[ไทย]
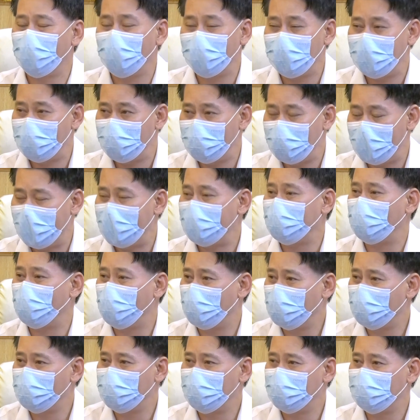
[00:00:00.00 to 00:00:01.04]
คนละไม้ค
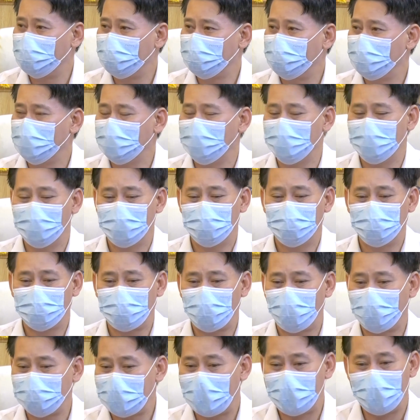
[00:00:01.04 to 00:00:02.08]
นละมือ
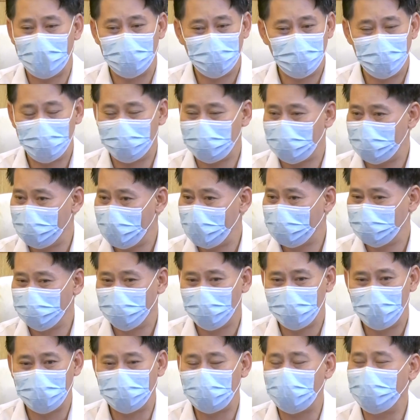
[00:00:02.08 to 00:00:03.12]
ตัวอาจารย์เองไม่สามารถ
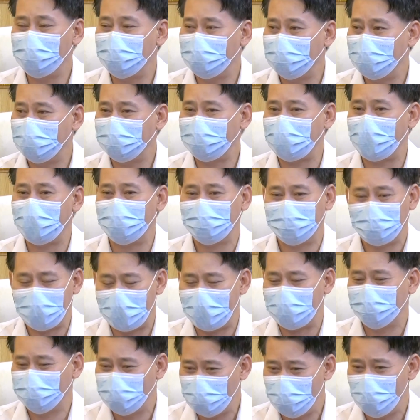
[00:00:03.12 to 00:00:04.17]
ช่วยได้ทั้งประเทศไทย
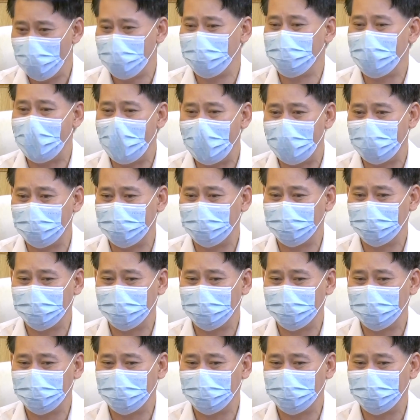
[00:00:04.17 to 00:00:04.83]
แต่ช่วยได้